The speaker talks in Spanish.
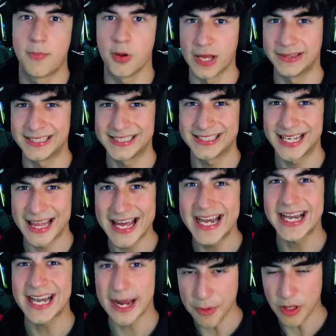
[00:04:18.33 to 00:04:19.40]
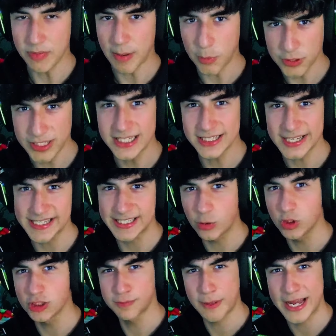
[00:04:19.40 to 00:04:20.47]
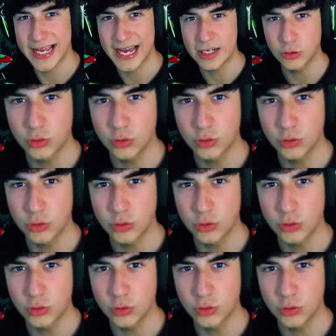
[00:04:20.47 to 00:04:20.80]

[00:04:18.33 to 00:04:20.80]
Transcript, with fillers: Pero antes de nada, rápido papu, tienes 3 segundos para dejar